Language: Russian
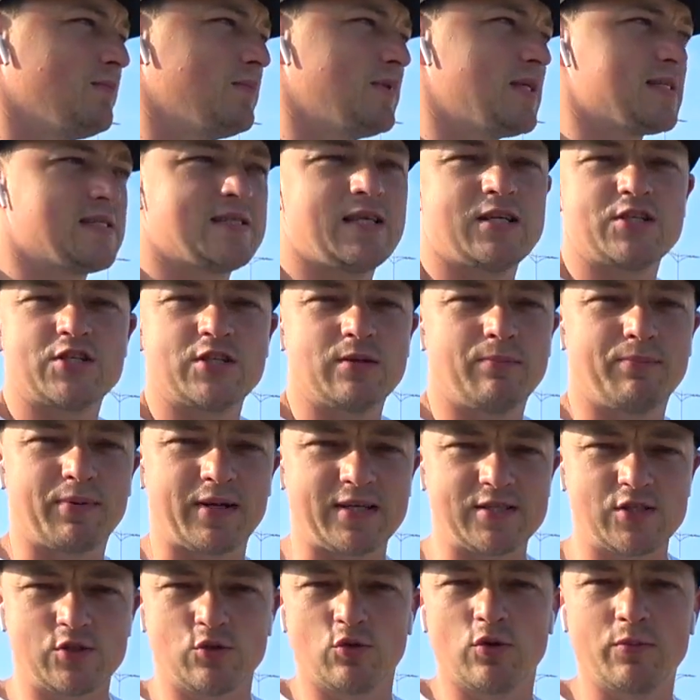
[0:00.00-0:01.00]
достаточно
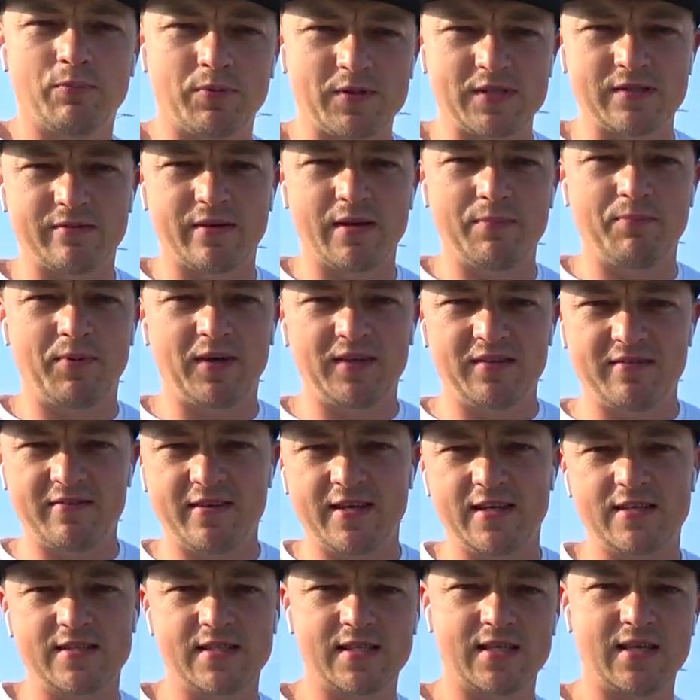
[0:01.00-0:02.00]
простой по своей
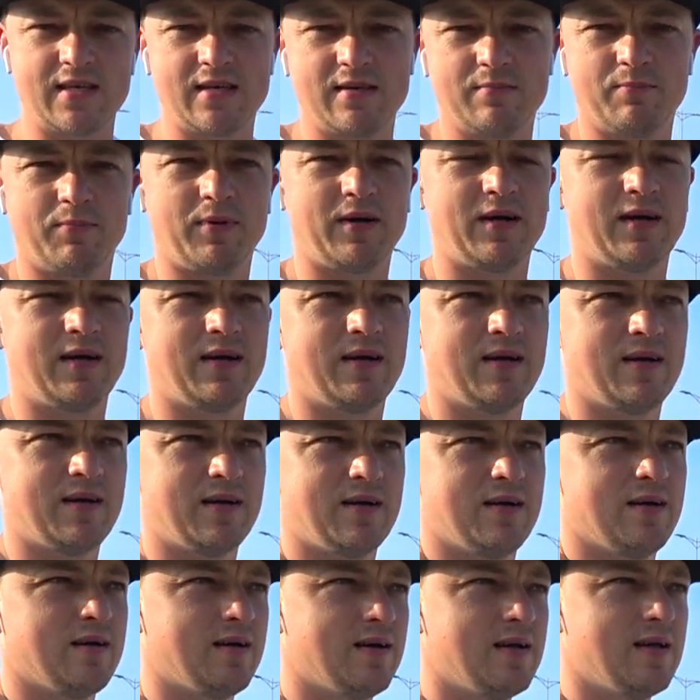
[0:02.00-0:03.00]
подвеске,
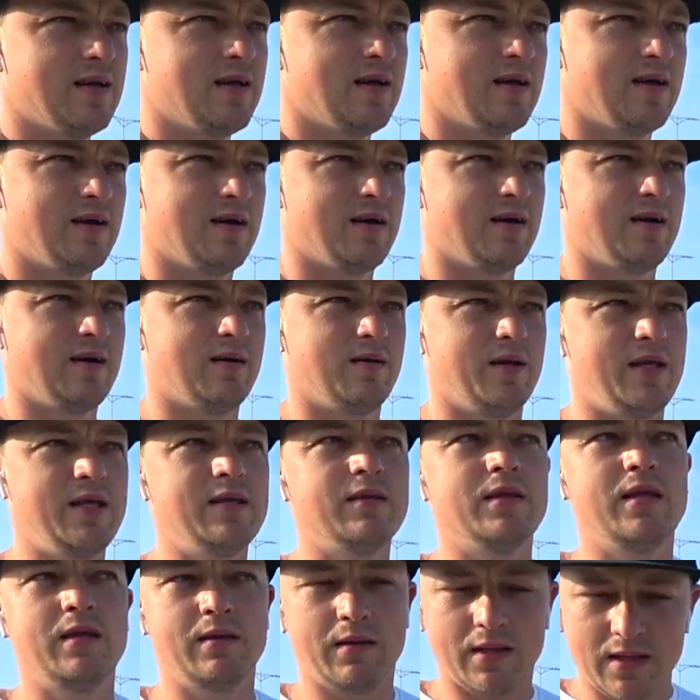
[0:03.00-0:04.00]
по э, и,
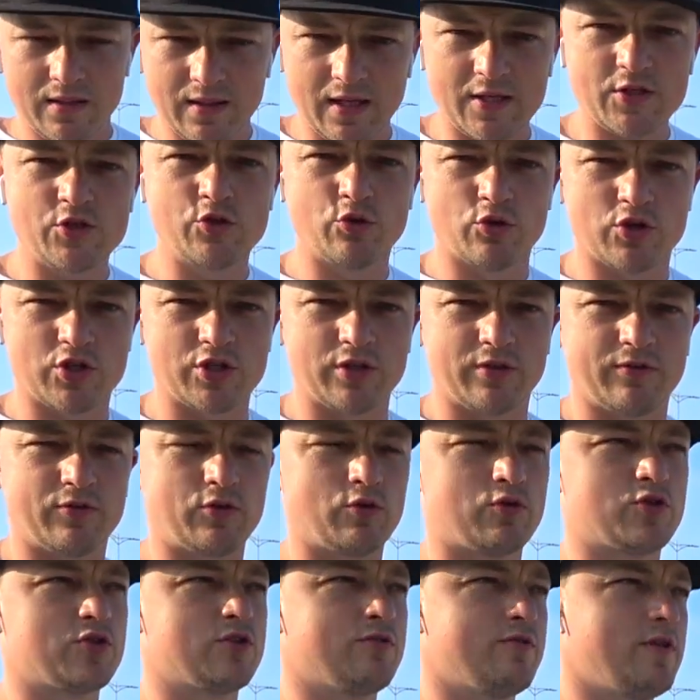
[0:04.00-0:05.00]
и, и надежный в
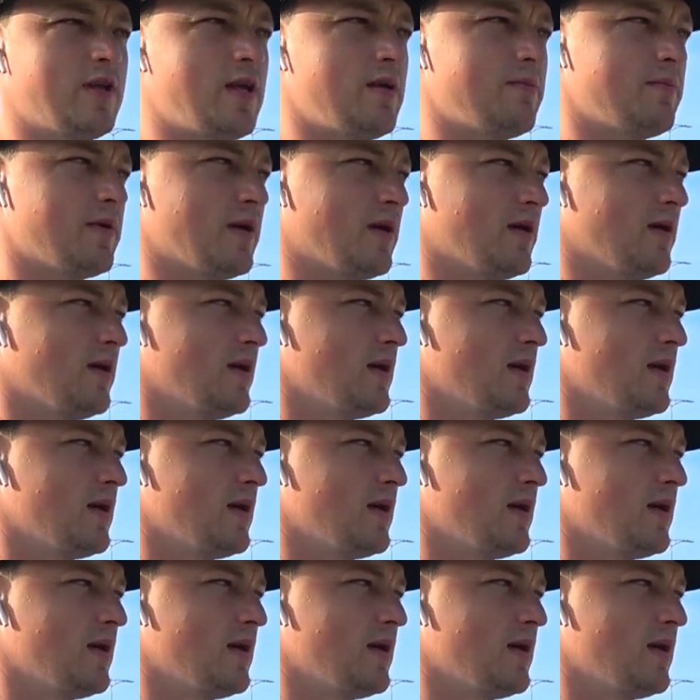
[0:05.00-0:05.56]
то же время.